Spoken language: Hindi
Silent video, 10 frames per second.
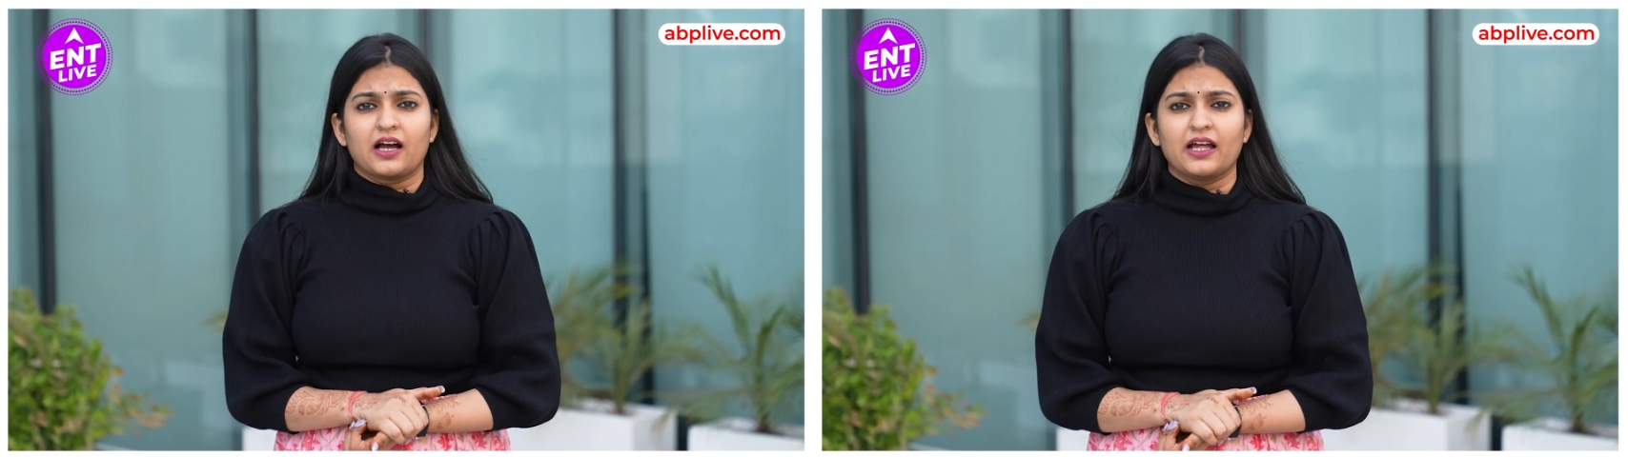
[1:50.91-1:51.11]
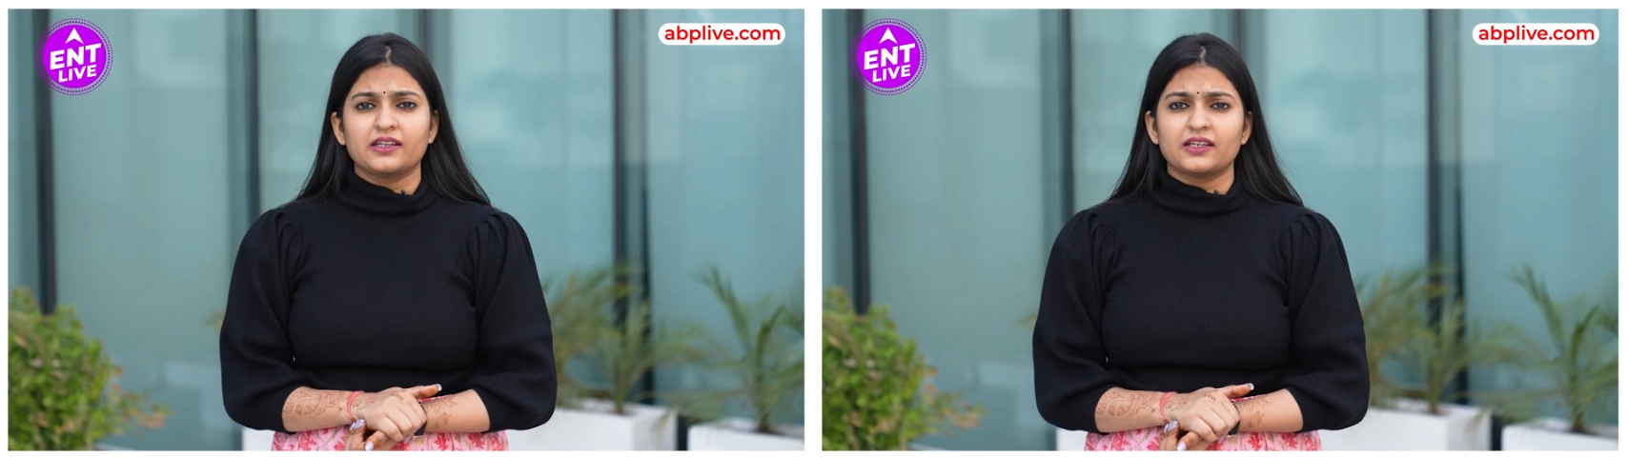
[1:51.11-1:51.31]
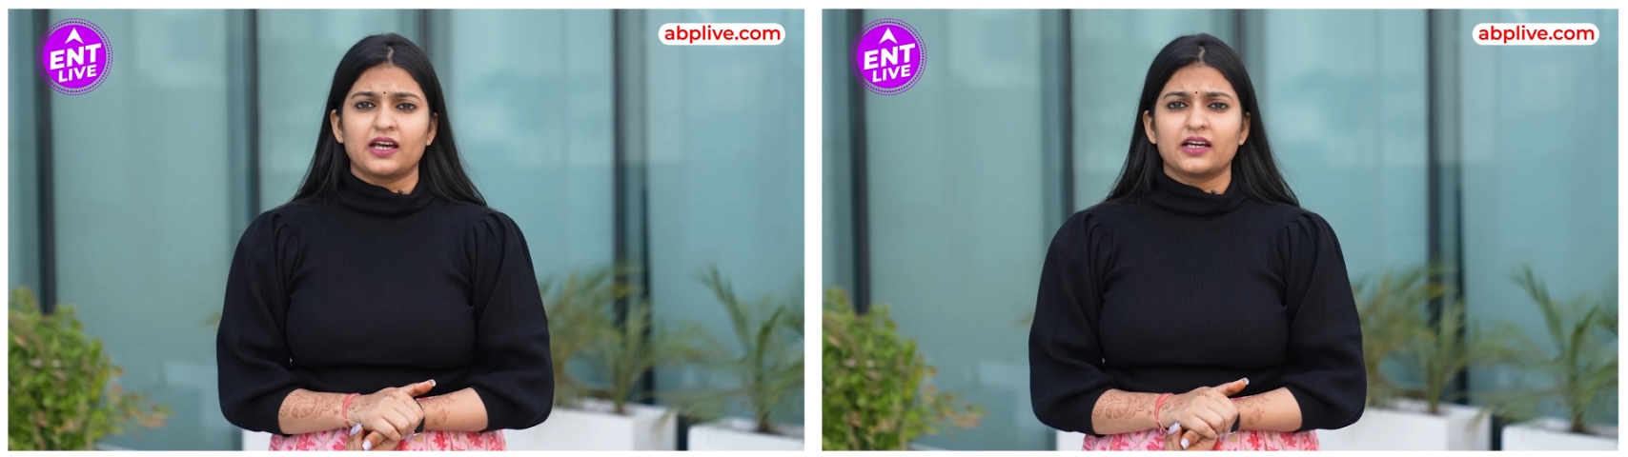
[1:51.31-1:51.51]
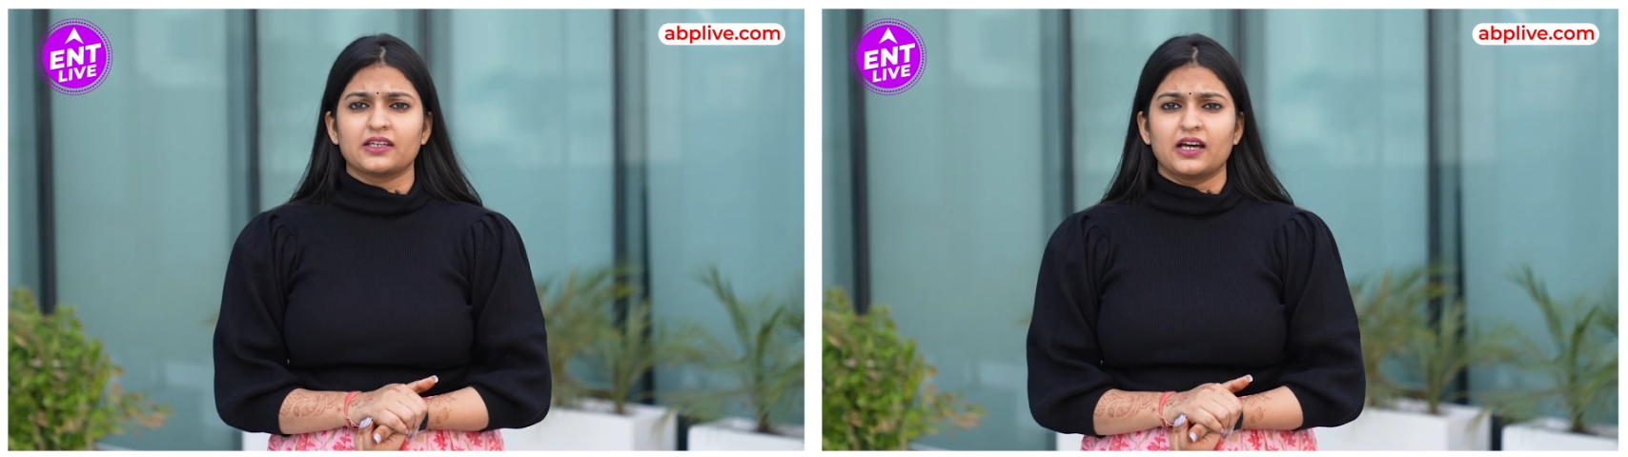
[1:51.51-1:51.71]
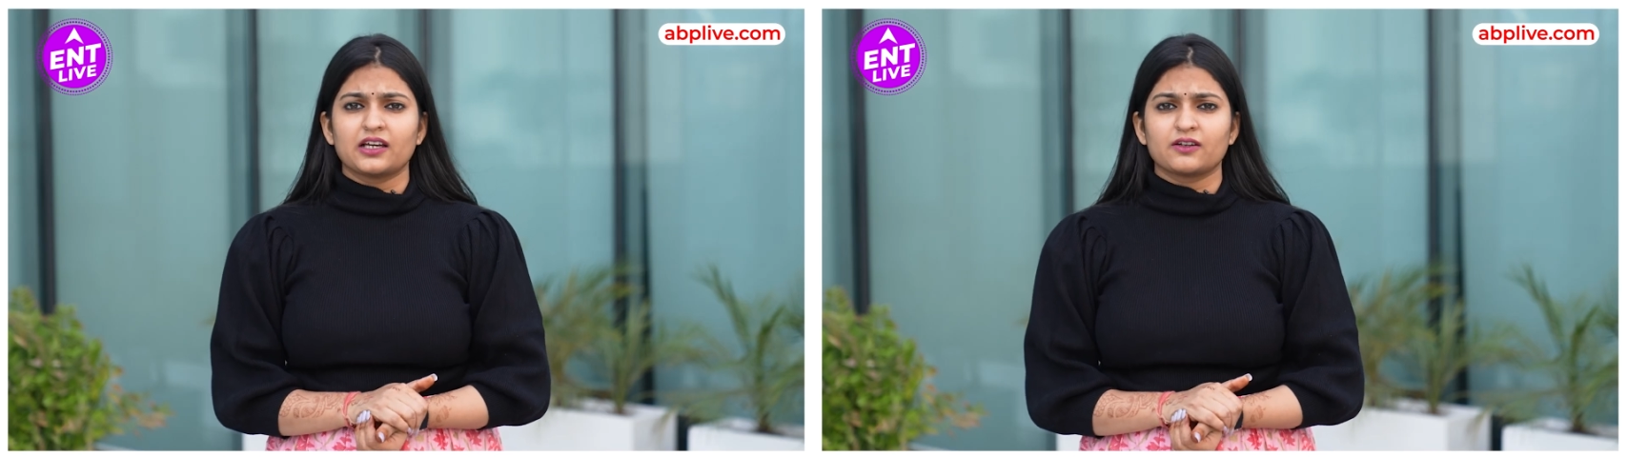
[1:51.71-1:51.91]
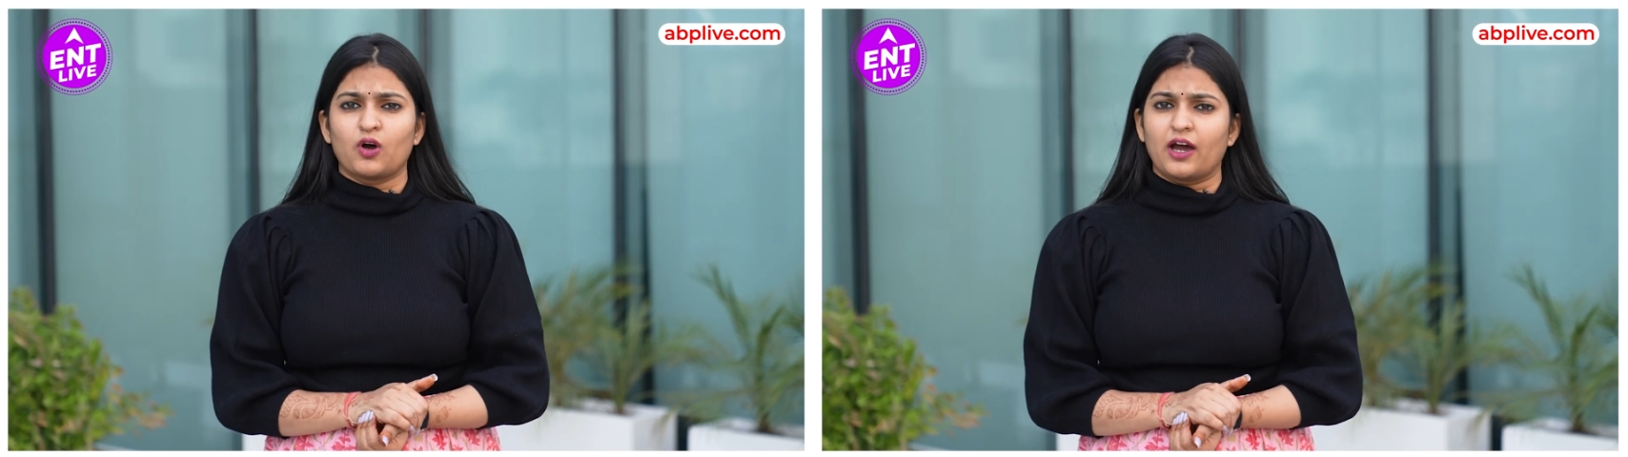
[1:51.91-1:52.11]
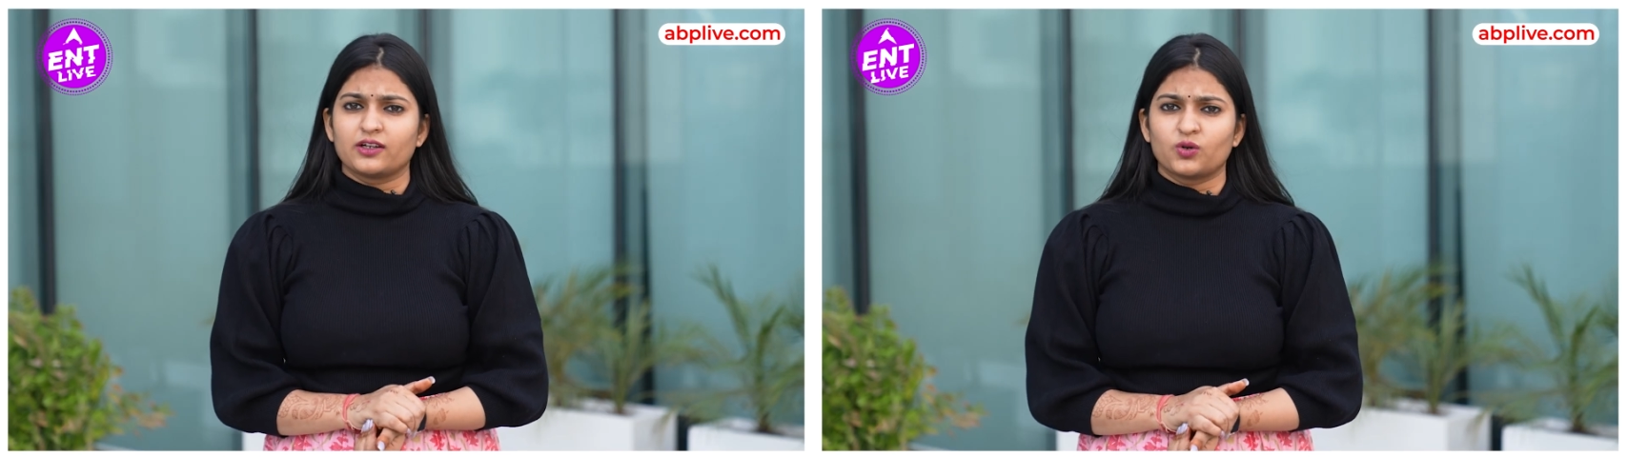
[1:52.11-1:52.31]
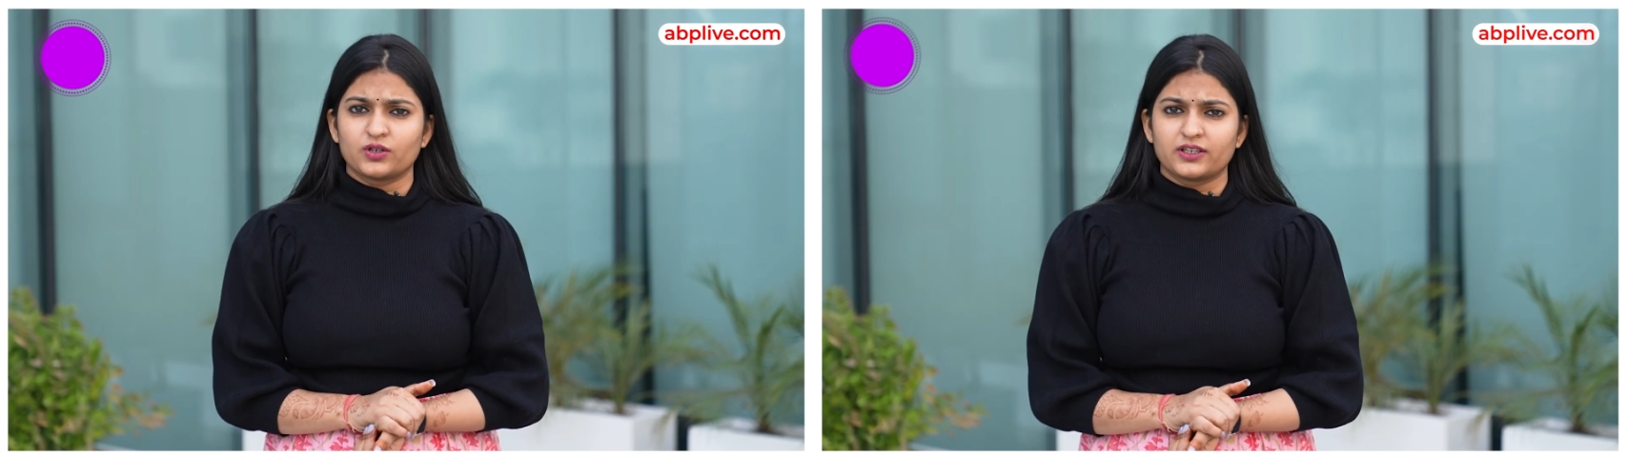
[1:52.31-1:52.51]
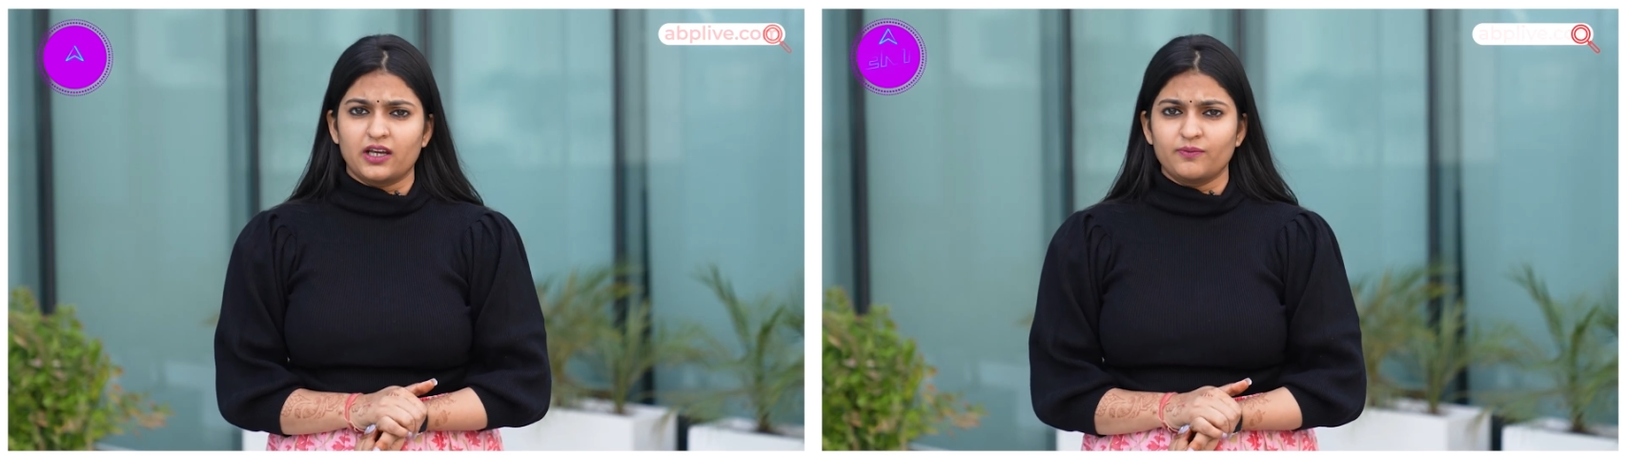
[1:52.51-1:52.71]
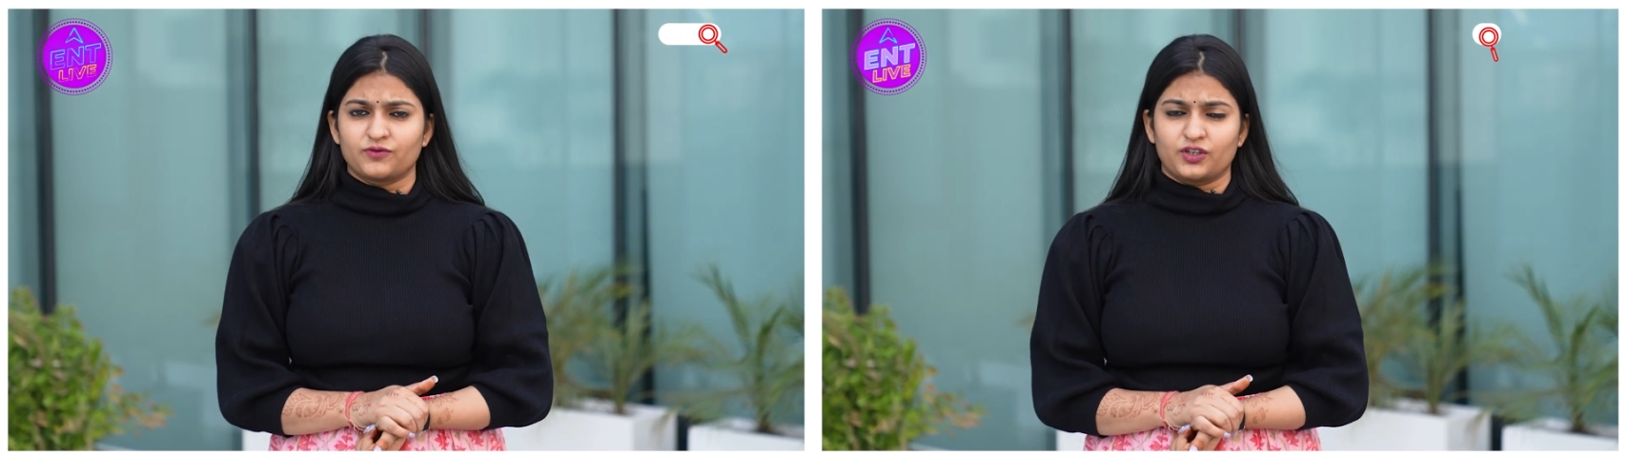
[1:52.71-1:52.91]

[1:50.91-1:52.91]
खान ने क्या किया कि वो हाईकोर्ट गए